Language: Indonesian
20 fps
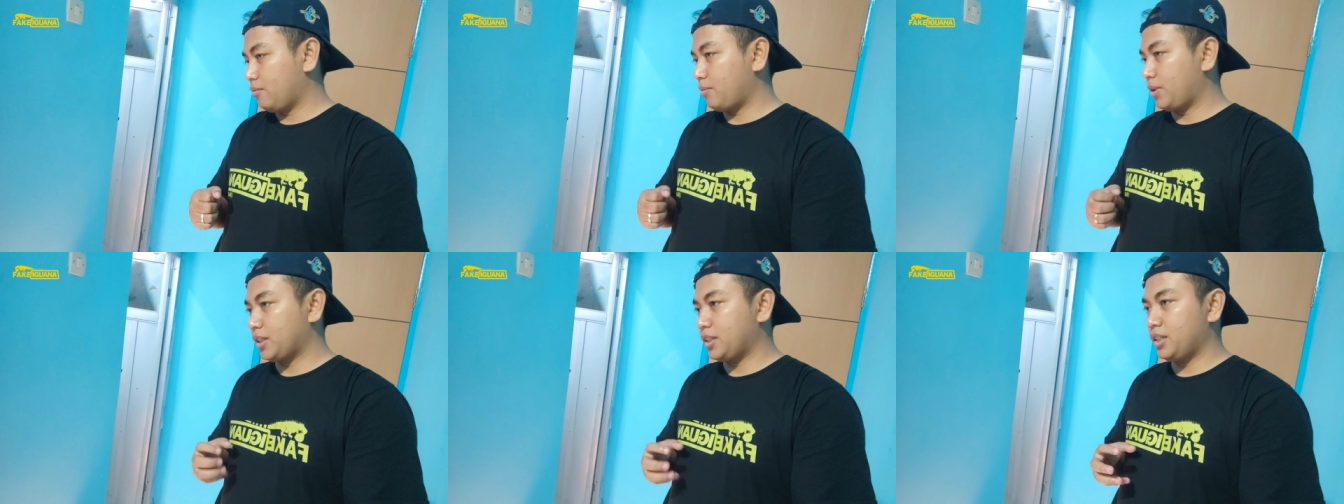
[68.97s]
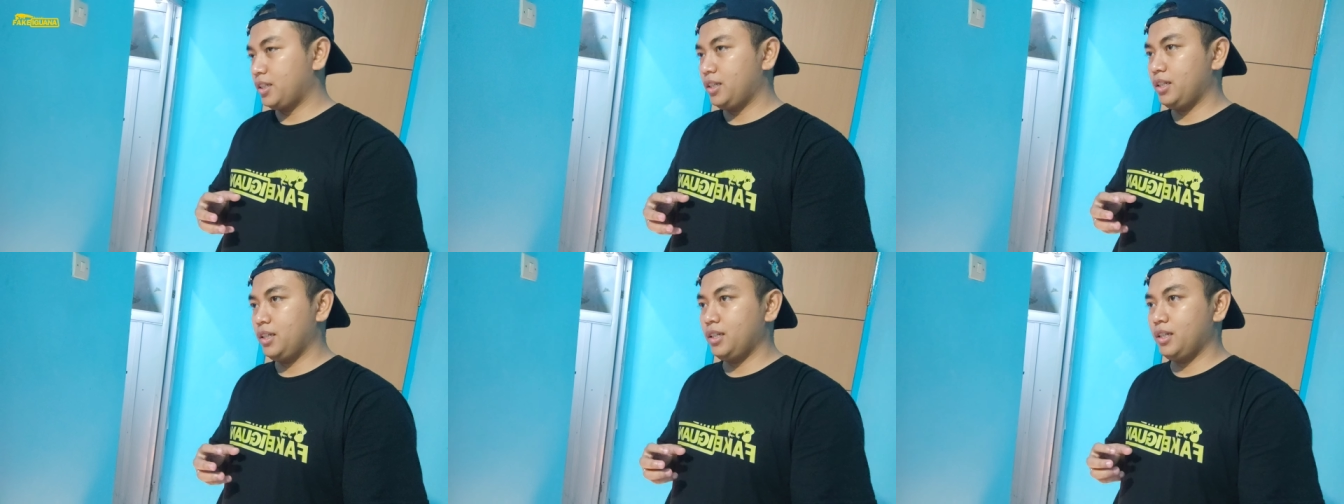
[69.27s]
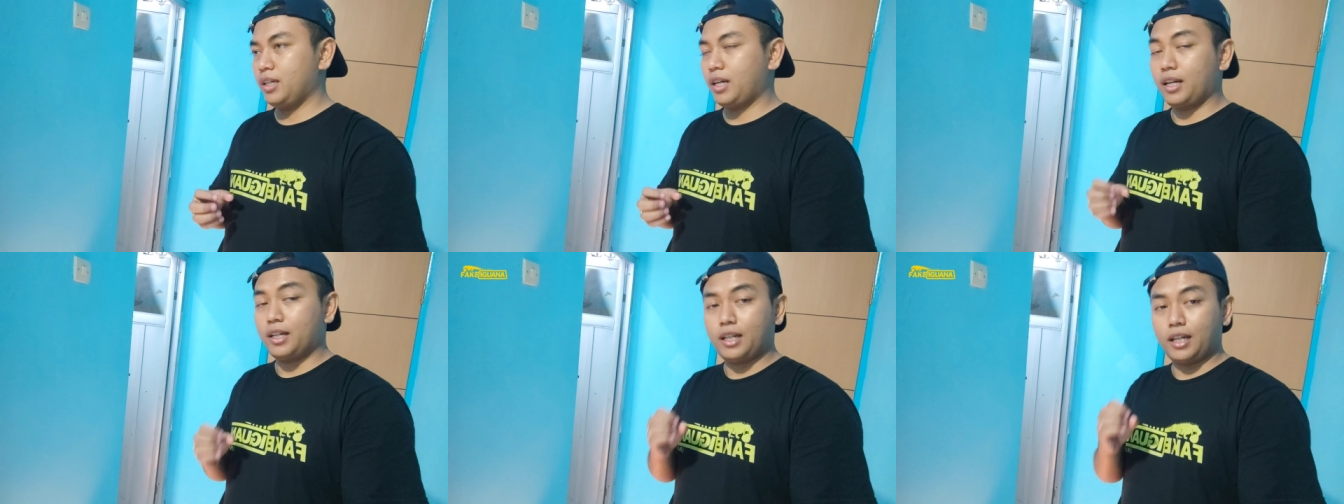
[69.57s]

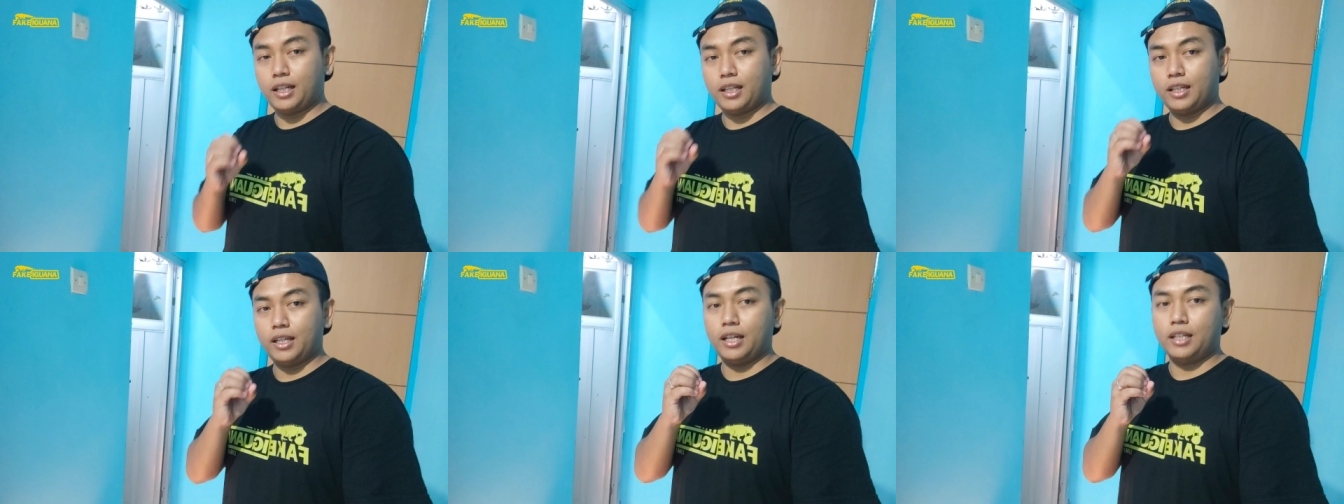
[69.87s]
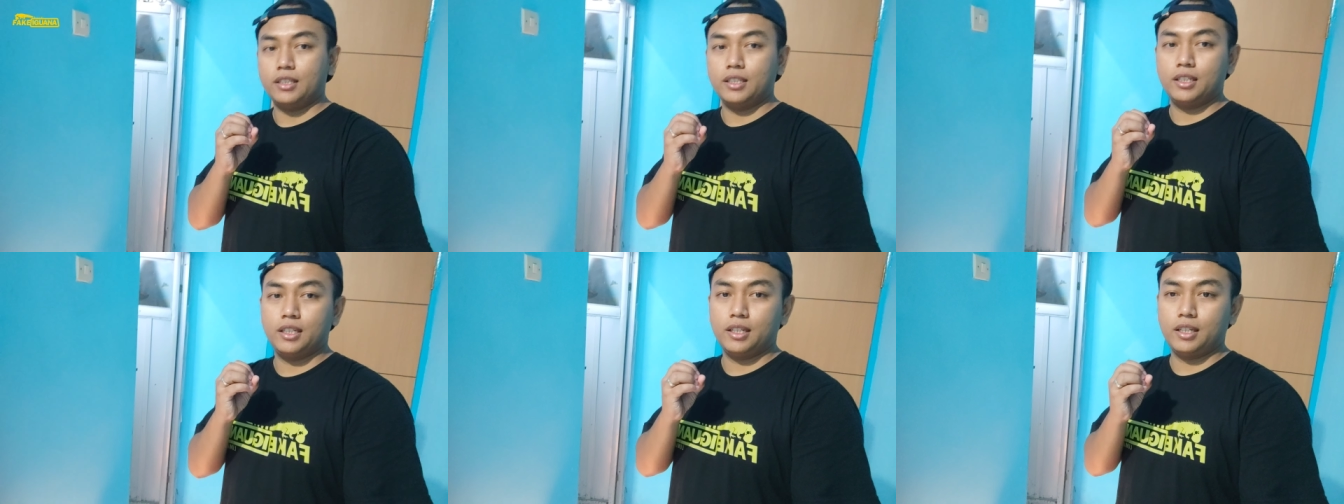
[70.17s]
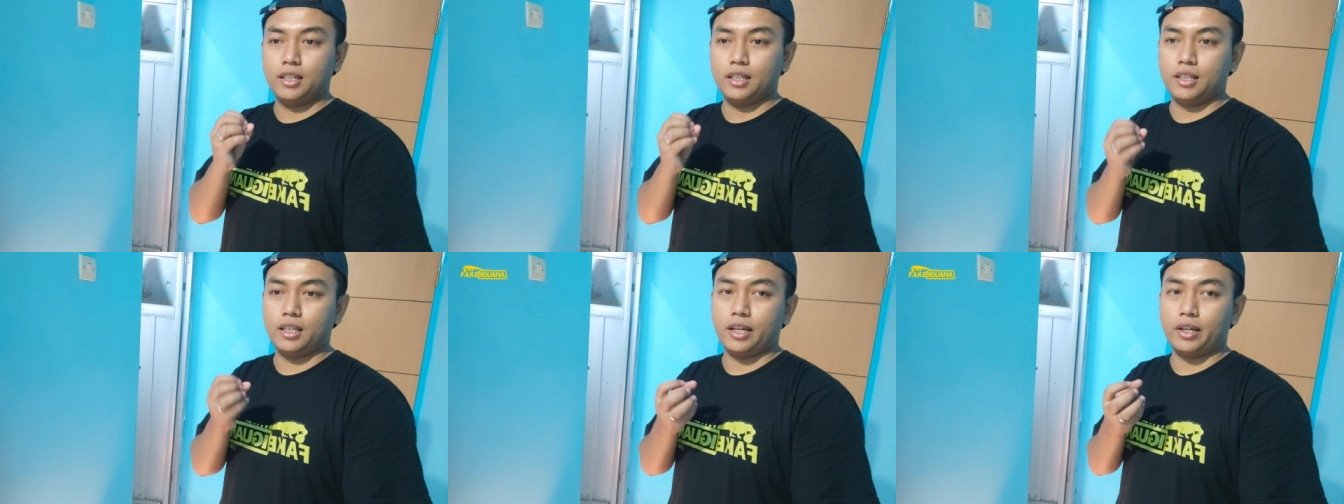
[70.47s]
masih ada tinggal
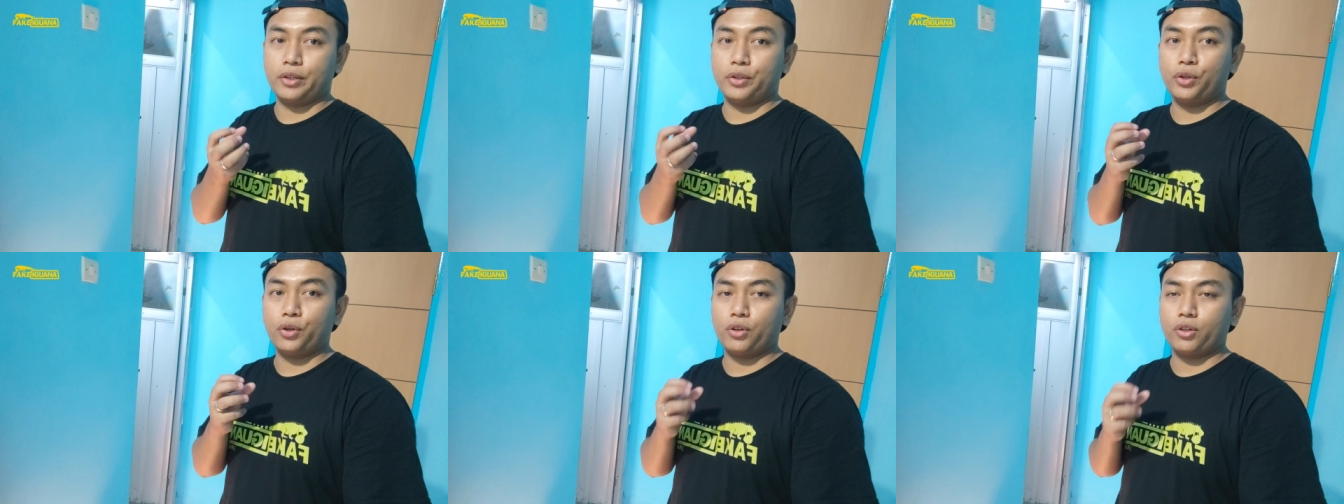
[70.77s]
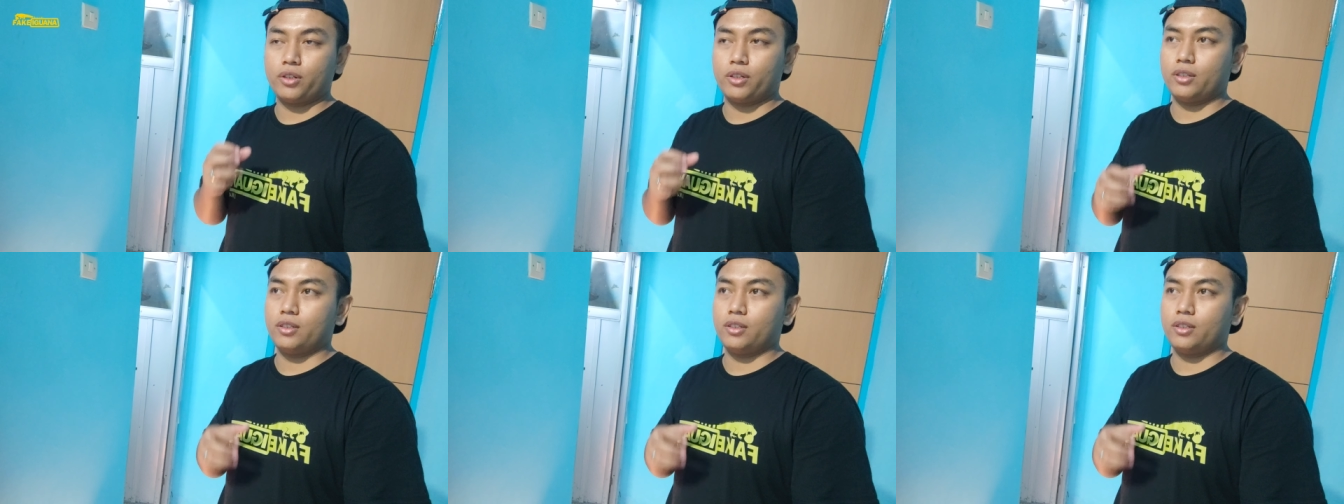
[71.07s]
sedikit ekyok